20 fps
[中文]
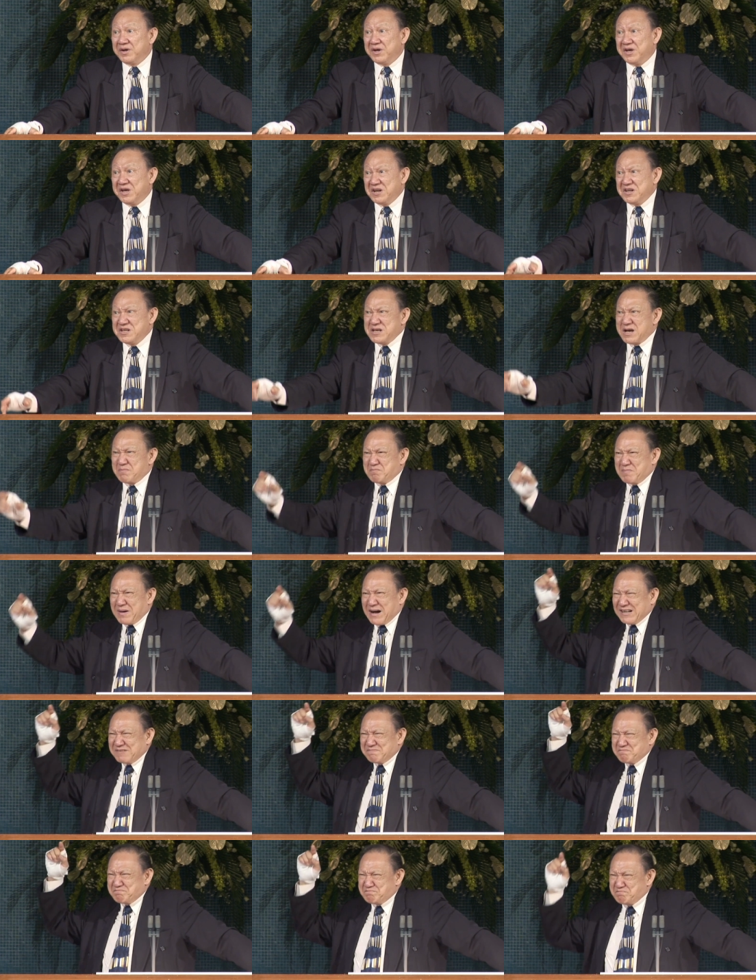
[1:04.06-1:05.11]
一利亚
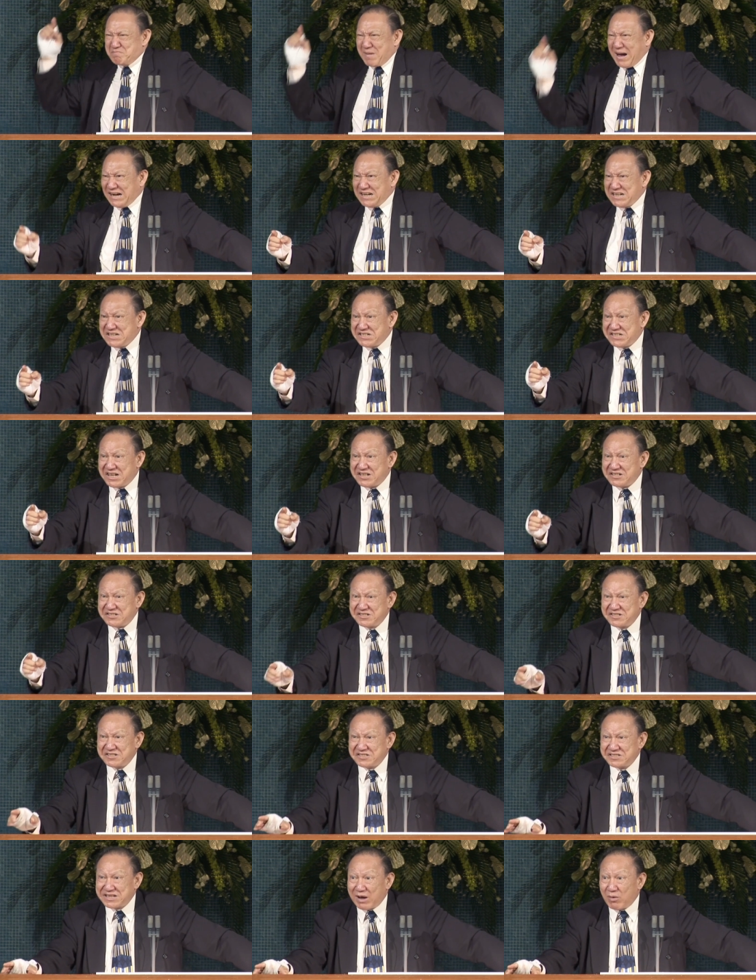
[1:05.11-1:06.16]
把巴黎先
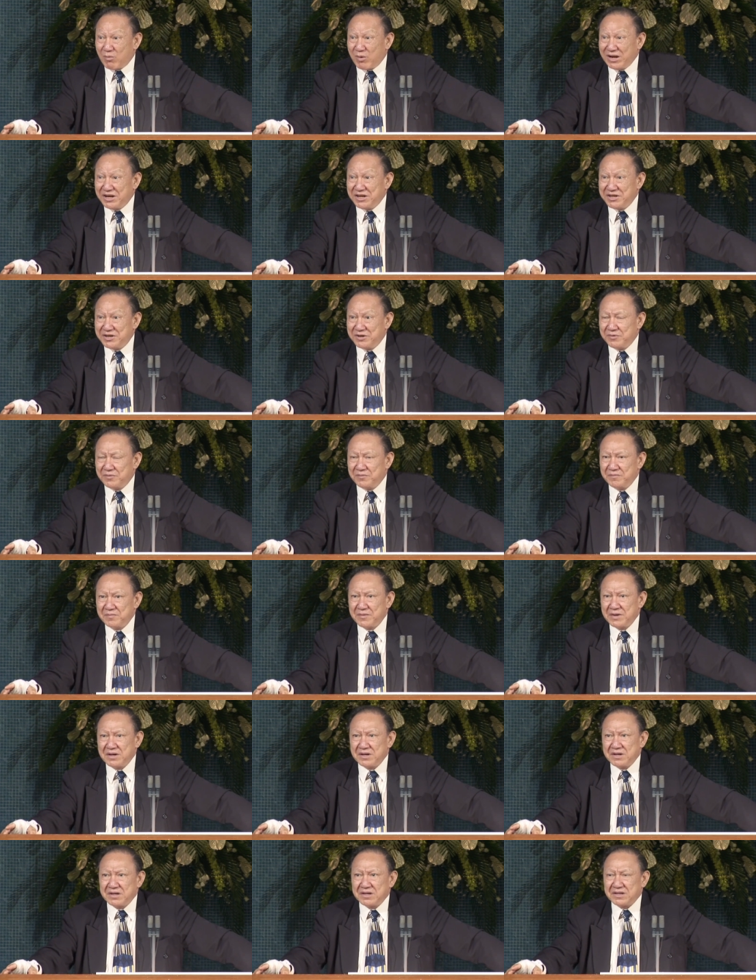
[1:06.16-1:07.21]
知杀完了以后。
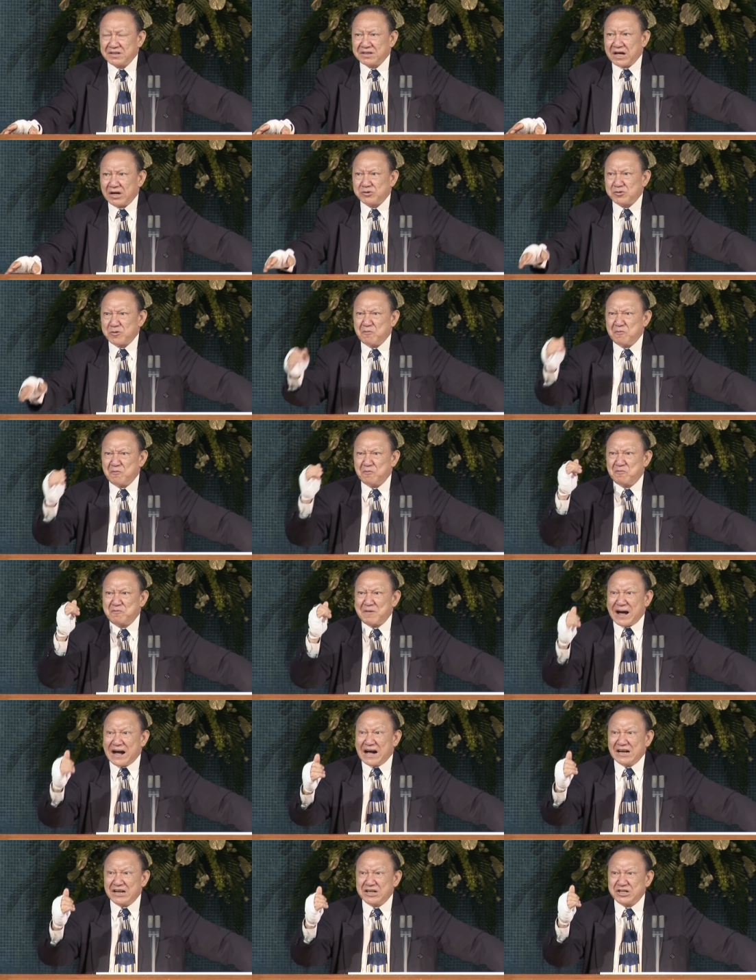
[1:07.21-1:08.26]
他就
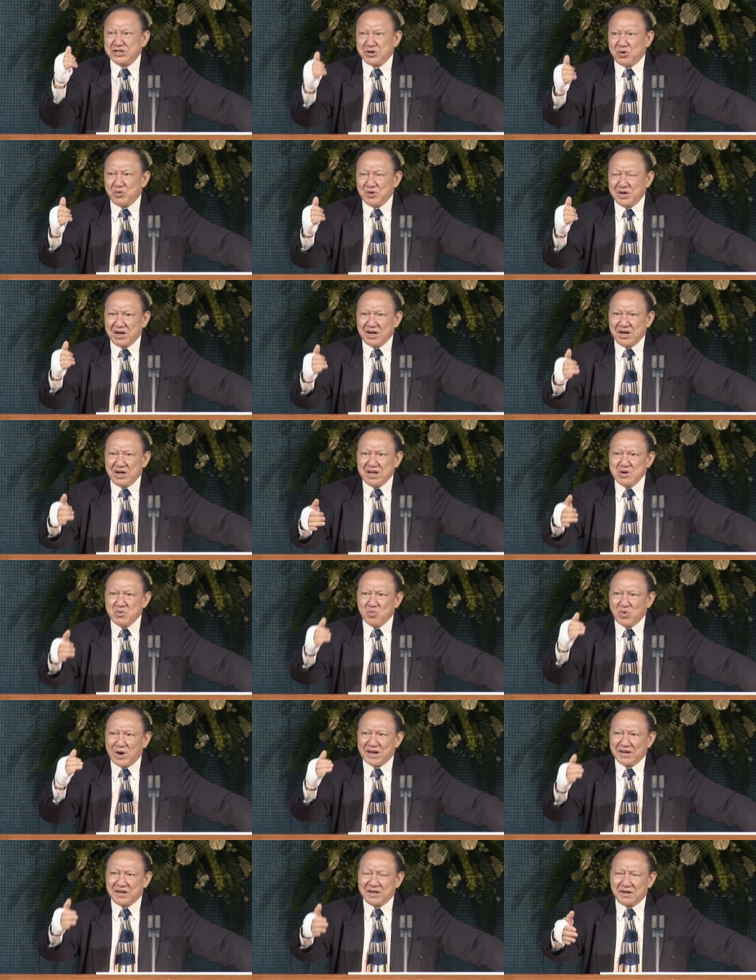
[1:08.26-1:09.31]
放走了另
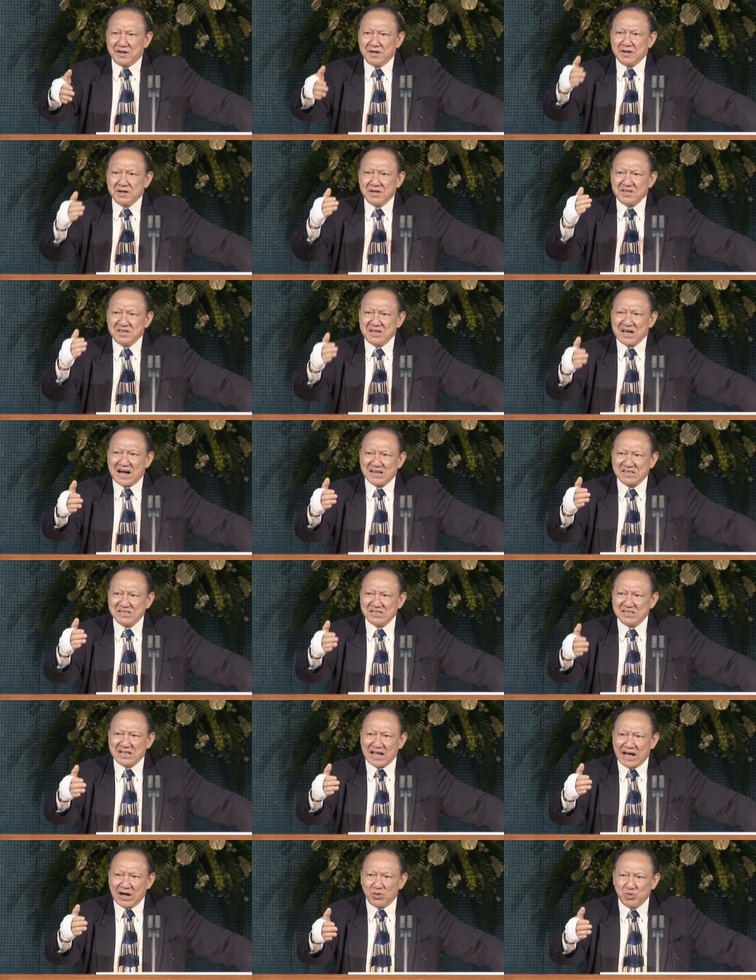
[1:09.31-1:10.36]
外的雅斯
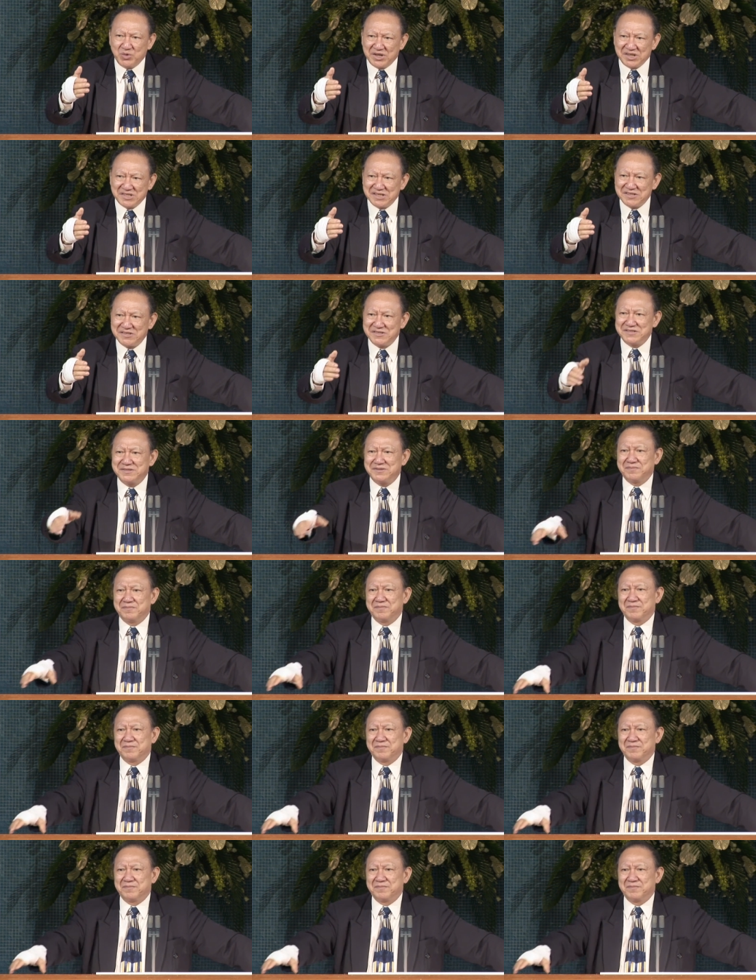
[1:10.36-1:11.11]
塔路的先知，